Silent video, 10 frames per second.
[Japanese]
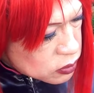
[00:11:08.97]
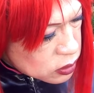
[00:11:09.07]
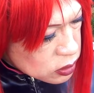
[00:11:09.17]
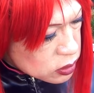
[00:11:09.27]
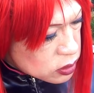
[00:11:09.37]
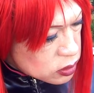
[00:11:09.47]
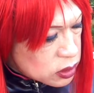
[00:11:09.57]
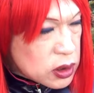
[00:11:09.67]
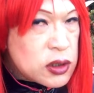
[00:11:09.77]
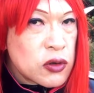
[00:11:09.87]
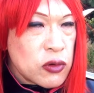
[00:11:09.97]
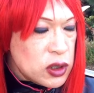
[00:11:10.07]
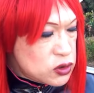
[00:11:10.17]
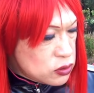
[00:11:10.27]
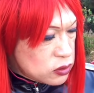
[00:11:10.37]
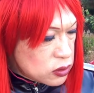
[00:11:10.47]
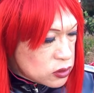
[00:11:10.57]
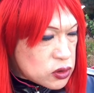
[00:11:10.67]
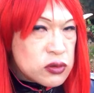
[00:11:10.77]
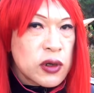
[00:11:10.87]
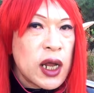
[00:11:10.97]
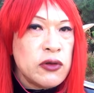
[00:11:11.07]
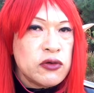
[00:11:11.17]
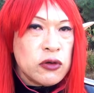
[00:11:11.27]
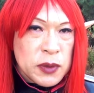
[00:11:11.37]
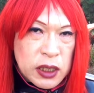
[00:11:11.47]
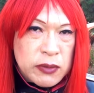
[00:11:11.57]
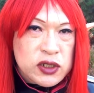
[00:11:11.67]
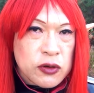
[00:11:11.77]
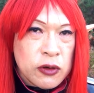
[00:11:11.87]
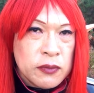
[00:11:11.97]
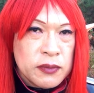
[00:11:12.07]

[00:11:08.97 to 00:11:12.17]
なできたのかなちょっとちょっと火力を見てみましょ